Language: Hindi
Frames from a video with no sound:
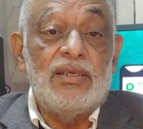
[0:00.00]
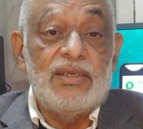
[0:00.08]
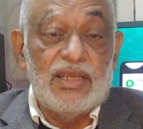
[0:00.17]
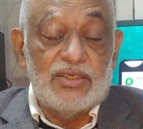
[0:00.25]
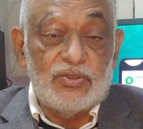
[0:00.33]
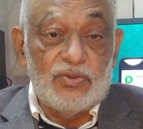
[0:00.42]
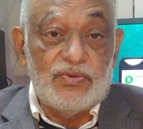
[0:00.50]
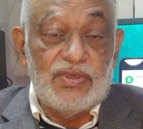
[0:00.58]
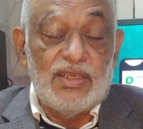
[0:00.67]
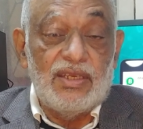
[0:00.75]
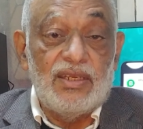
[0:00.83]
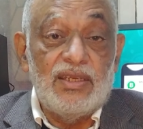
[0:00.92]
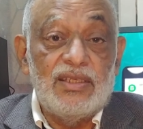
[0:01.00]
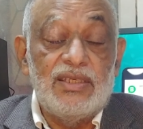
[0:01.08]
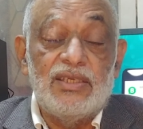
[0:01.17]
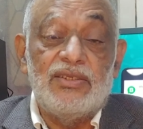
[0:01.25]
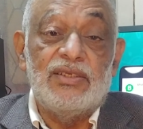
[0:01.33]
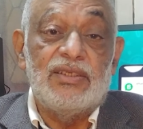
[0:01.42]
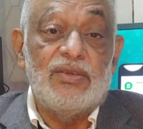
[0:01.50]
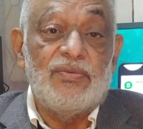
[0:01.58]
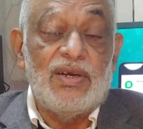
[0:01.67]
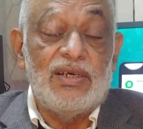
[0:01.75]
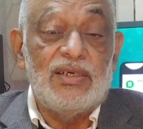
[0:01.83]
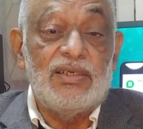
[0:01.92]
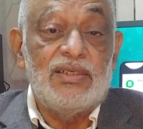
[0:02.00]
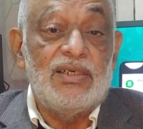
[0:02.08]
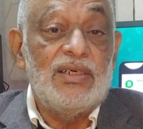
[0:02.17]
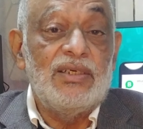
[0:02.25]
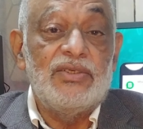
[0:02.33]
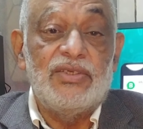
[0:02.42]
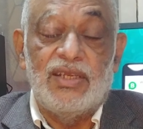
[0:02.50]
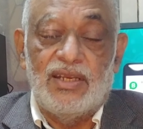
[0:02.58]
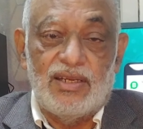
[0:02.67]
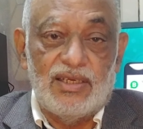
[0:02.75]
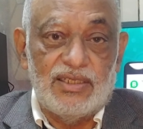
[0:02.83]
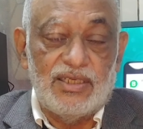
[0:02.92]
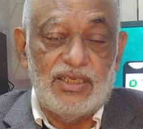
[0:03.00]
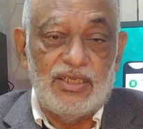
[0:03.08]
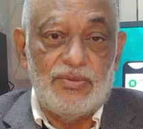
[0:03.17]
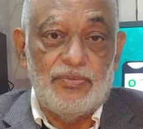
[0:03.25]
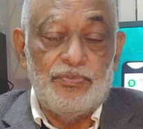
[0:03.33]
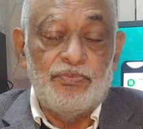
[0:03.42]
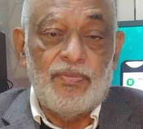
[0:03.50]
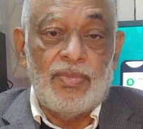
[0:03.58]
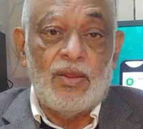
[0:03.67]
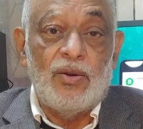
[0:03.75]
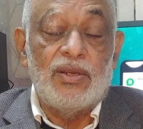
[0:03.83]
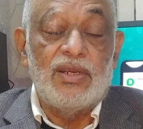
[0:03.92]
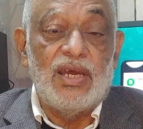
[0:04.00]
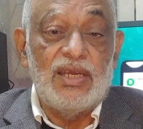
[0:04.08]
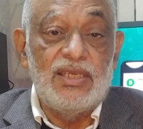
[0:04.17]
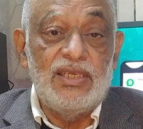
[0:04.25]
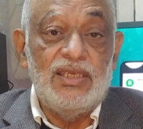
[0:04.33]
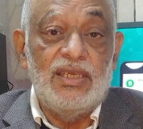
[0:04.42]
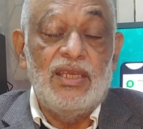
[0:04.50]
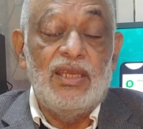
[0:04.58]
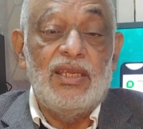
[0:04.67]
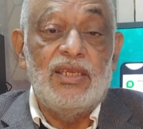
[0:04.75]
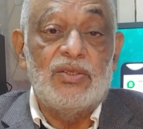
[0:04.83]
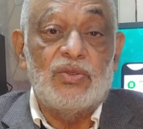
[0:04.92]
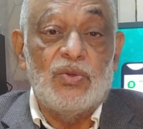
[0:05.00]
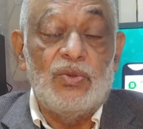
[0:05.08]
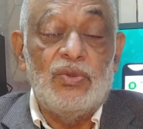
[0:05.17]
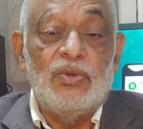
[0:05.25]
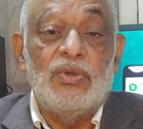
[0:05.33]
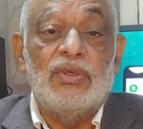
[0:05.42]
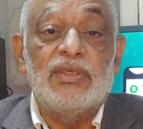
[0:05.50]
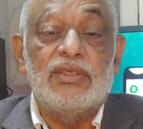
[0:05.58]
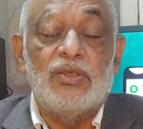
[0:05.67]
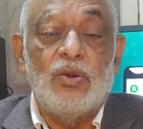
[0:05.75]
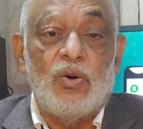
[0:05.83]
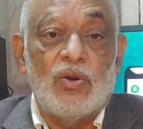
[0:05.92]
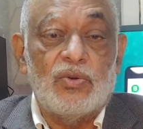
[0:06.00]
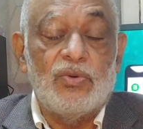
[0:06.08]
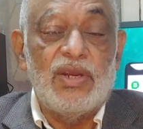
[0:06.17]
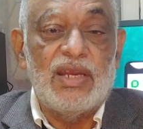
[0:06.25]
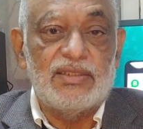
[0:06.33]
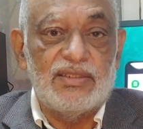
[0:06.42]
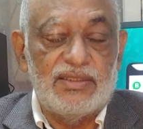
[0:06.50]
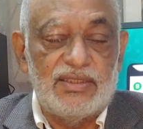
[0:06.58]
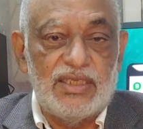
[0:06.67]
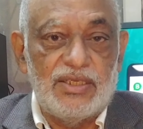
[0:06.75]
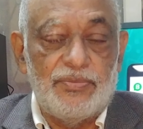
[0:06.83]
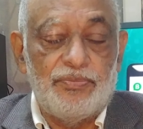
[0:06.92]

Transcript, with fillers: नेक्स्ट ऑफ किन ये चीज़ें वहाँ शेयर ना करें और ना ही इसको किसी और को एक्सेस दें